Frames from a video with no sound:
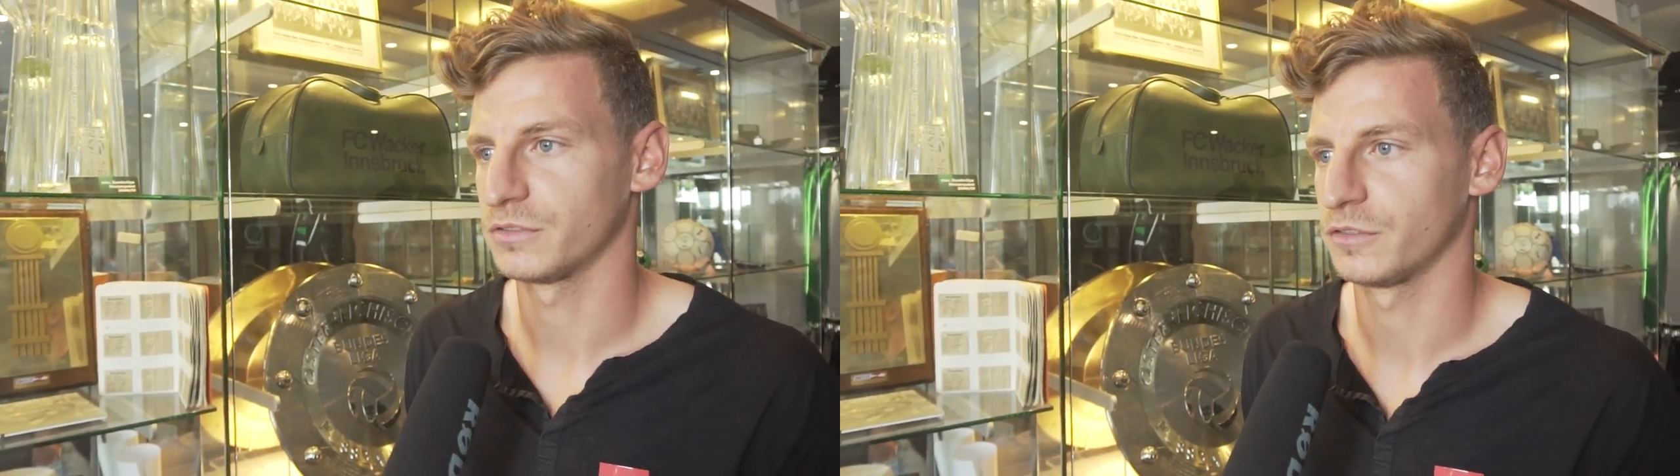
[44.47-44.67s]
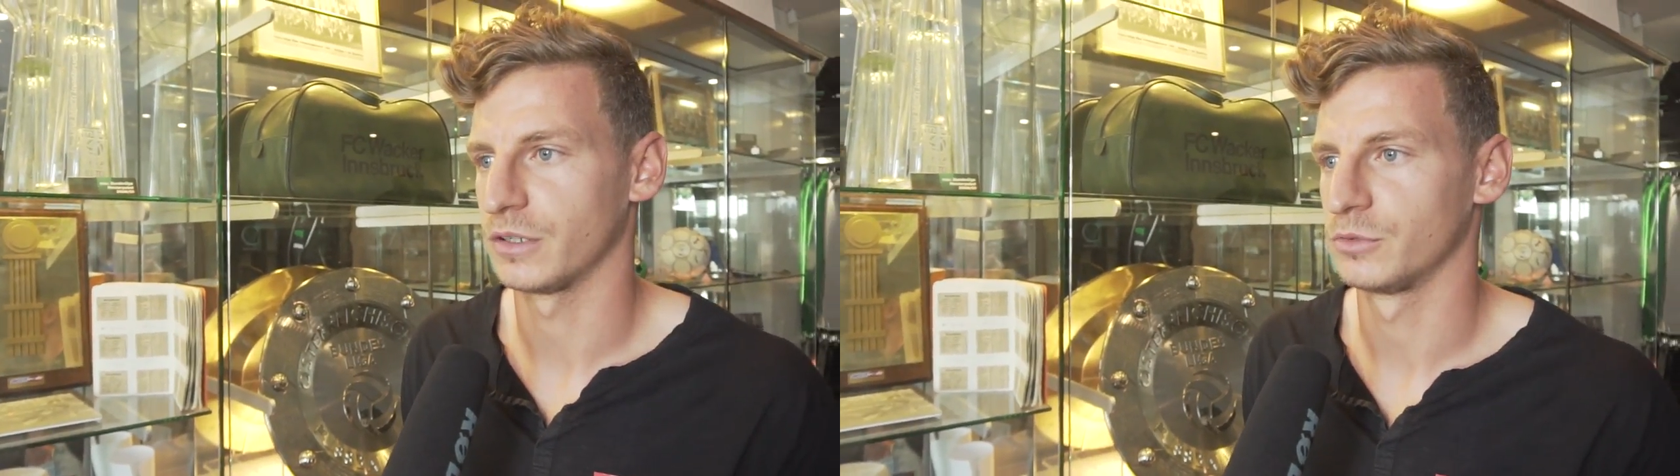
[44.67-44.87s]

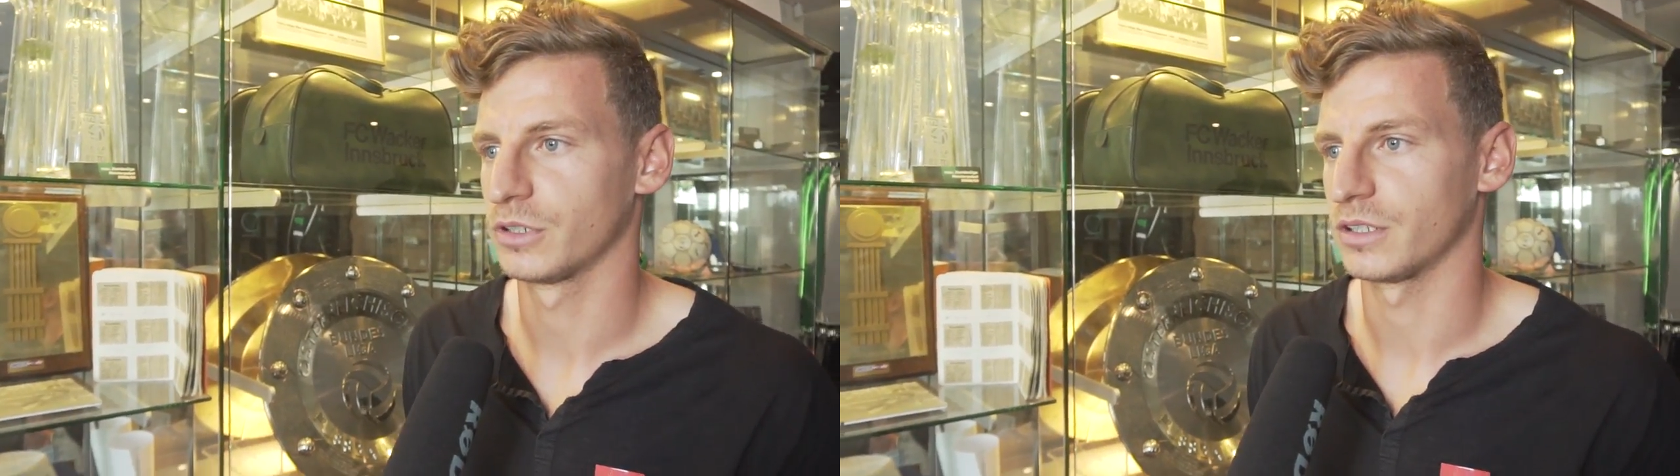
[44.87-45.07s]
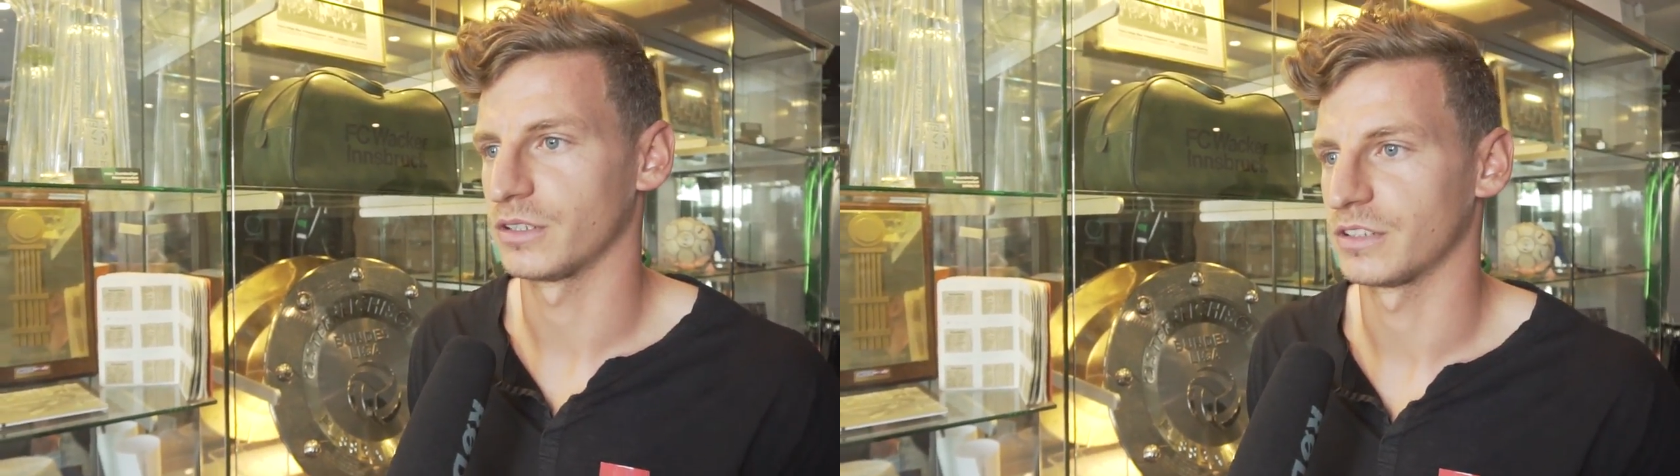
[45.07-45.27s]
vor allem
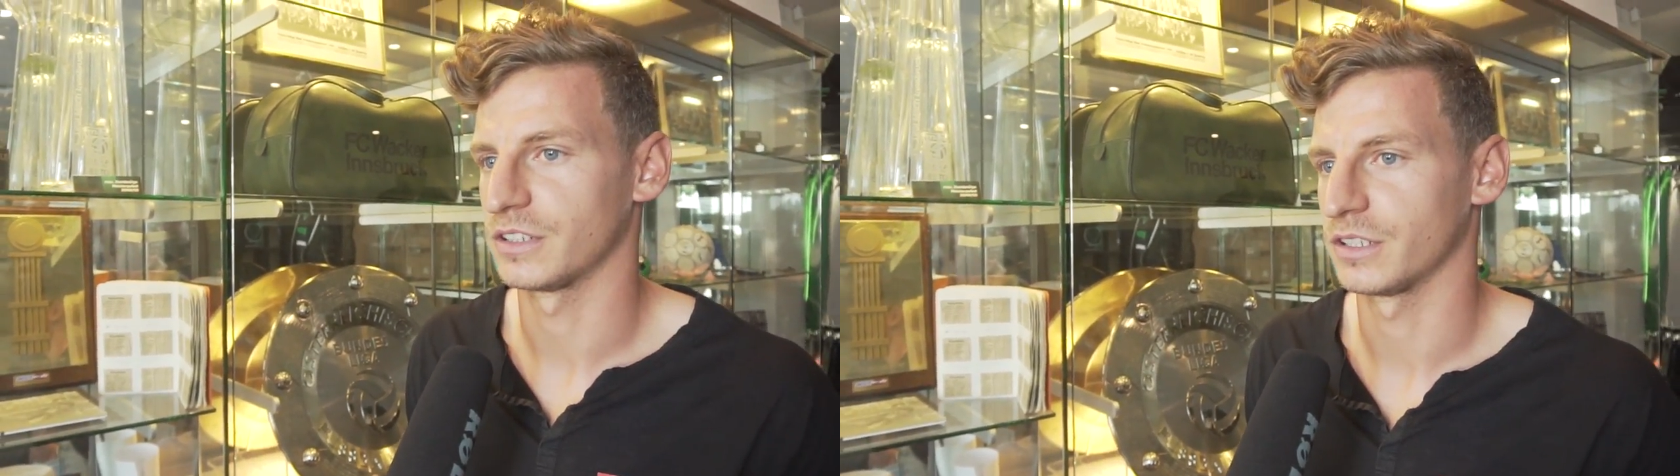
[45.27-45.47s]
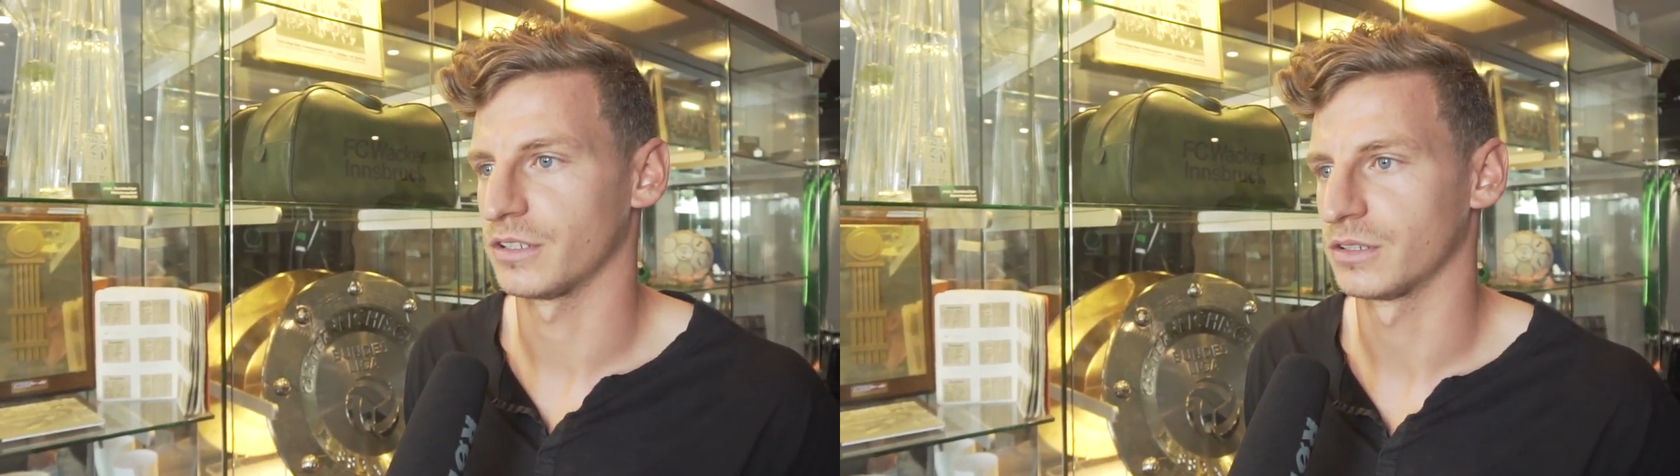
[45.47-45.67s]
durch eine
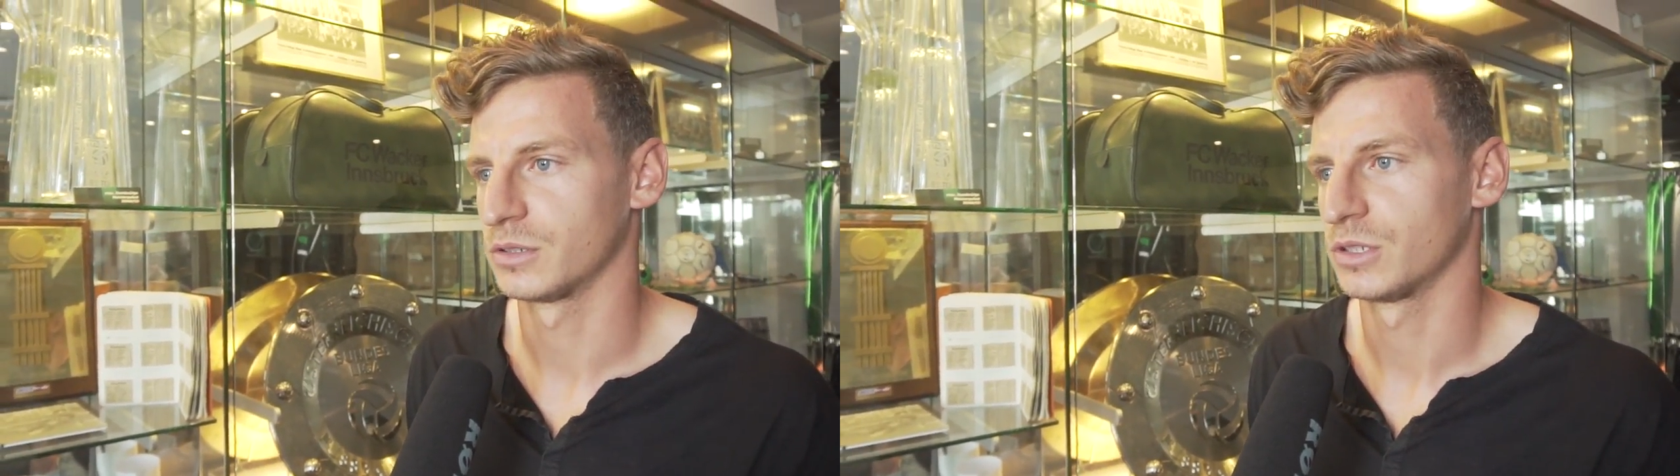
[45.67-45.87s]
sehr